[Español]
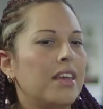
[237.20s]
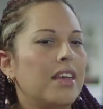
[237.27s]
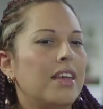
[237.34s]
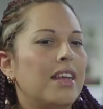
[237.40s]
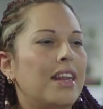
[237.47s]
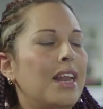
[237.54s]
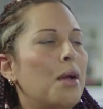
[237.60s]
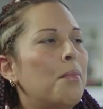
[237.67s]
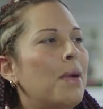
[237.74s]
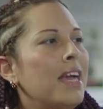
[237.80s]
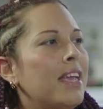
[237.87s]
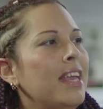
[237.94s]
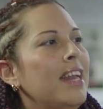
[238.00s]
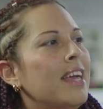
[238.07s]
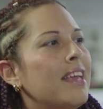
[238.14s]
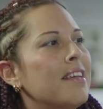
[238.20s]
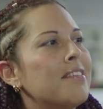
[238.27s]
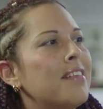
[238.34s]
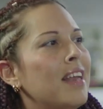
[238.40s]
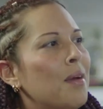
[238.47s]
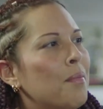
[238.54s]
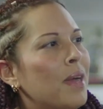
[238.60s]
la máquina que
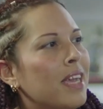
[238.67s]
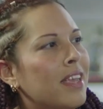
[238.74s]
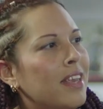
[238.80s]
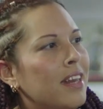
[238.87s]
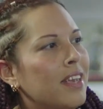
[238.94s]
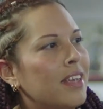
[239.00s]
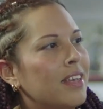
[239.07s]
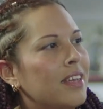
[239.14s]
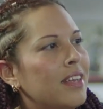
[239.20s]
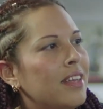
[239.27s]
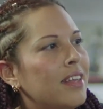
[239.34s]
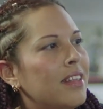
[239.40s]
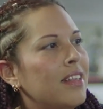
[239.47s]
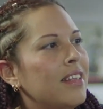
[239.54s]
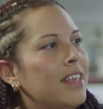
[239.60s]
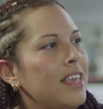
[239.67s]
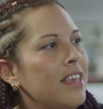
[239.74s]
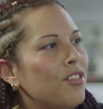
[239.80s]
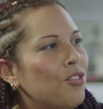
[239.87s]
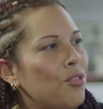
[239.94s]
hace la máquina. Y eso